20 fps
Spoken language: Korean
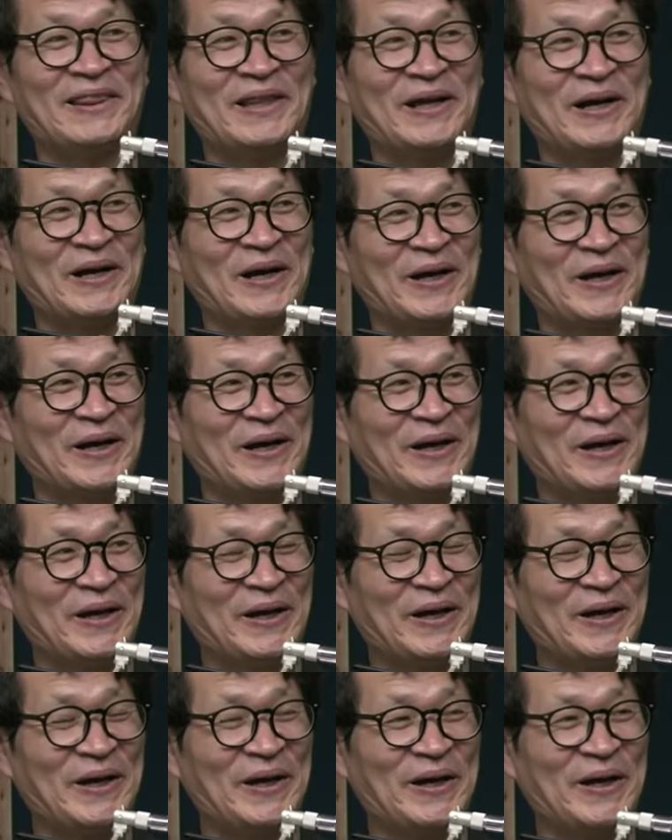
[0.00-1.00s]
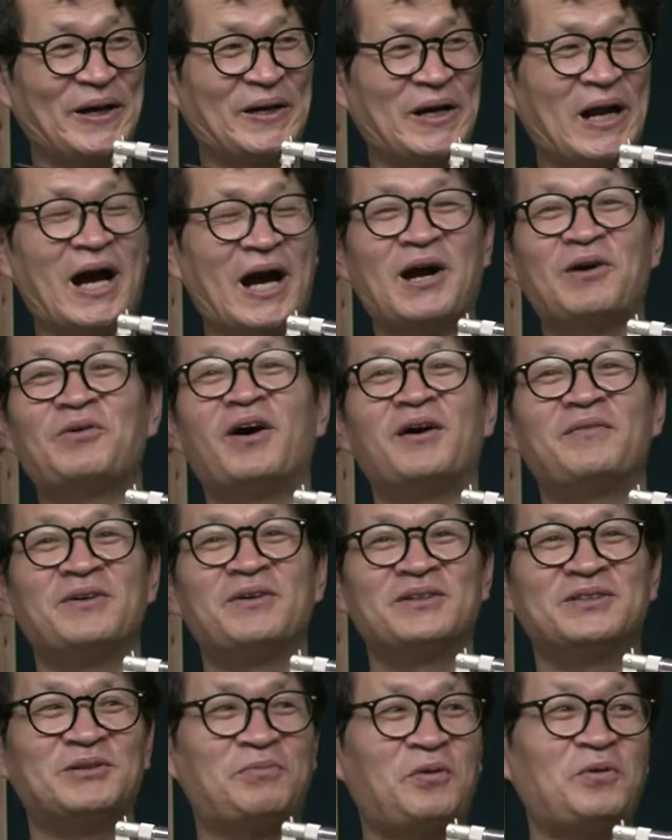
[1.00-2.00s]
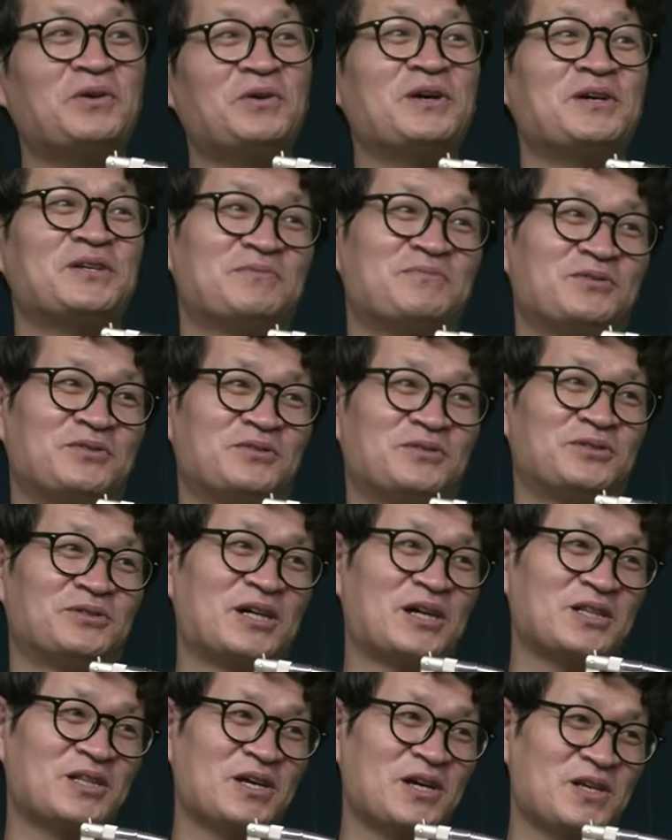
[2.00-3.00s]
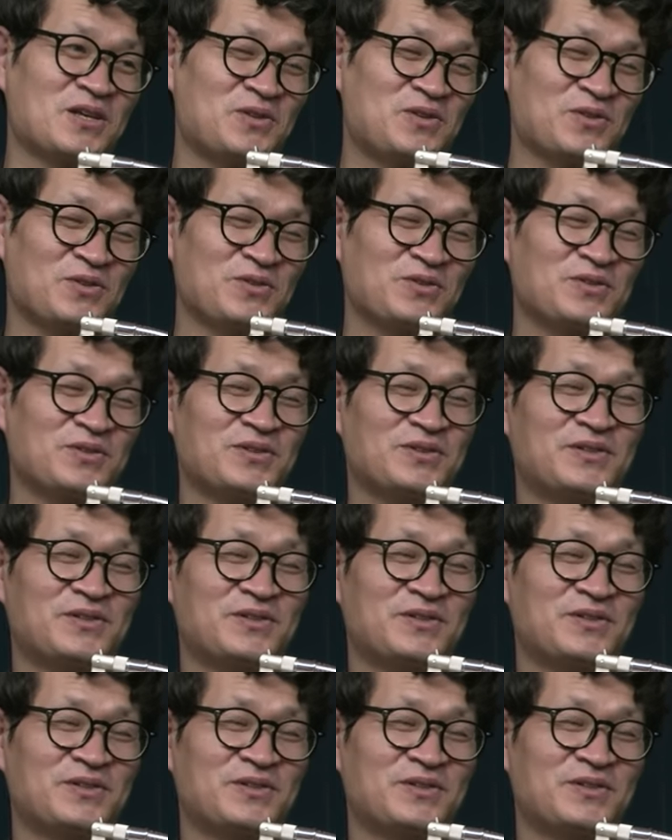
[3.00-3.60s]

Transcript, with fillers: 안 나가? 안 나가요. 라고 하면서 포기하신 분들도 상당히 있죠.